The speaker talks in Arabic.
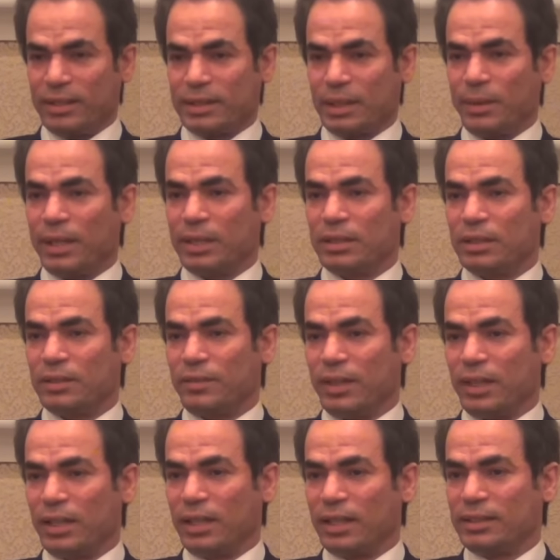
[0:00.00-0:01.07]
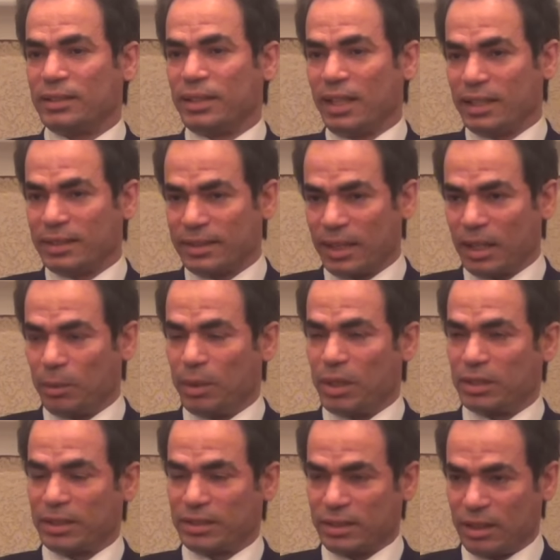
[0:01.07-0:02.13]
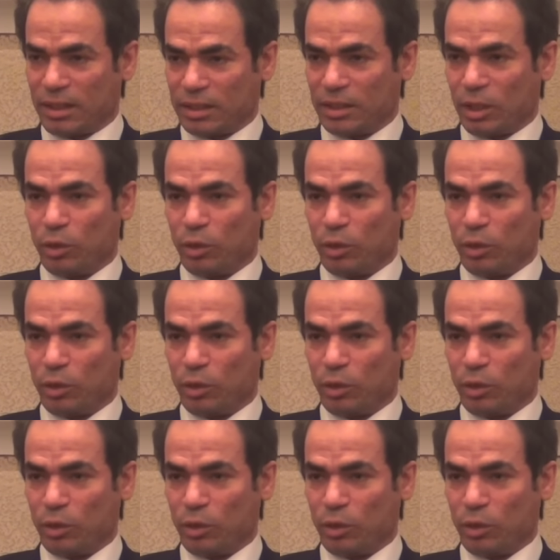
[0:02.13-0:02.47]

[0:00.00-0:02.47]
سواء في السياسة أو الاقتصاد